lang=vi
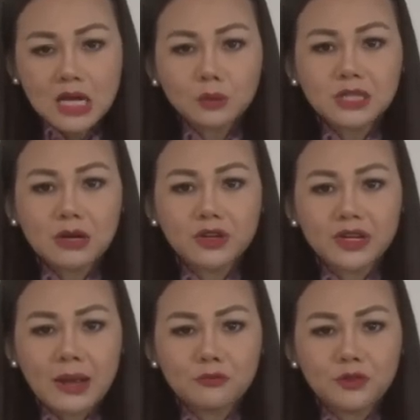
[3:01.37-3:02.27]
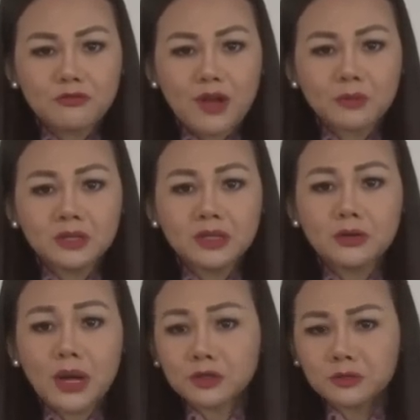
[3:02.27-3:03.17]
Cộng sản Việt Nam vi phạm những
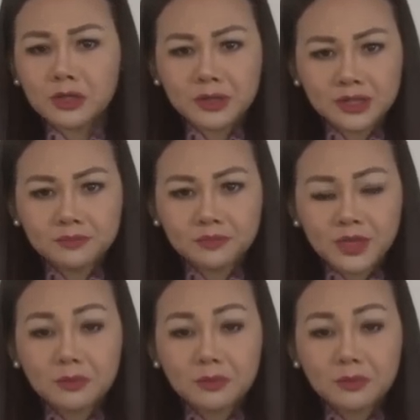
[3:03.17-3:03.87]
điều nào trong Hiệp định?